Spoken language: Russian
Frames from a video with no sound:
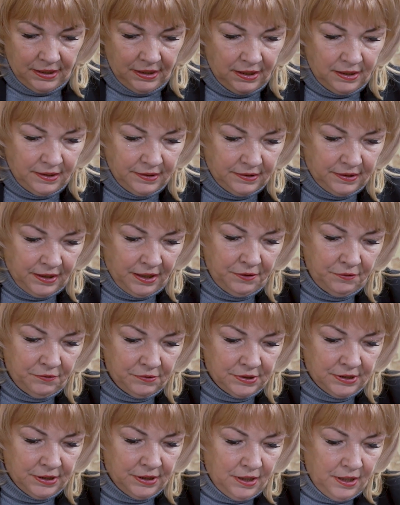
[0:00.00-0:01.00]
или
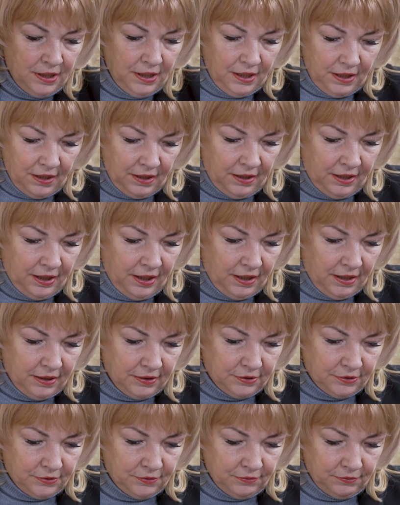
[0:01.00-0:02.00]
даете
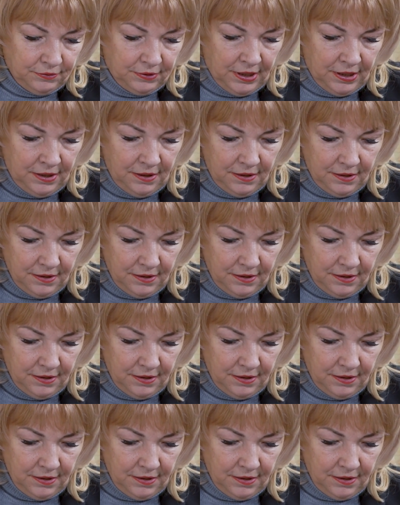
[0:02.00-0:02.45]
реакцию, да,